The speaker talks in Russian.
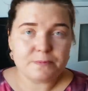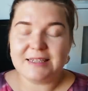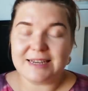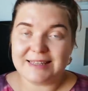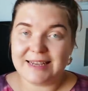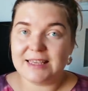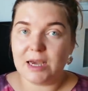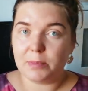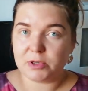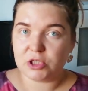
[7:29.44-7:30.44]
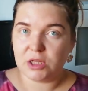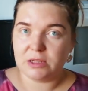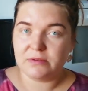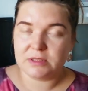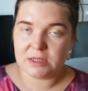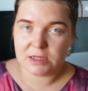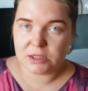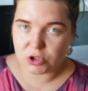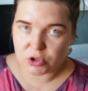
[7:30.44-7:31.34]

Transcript: И когда я прочитала в интернете,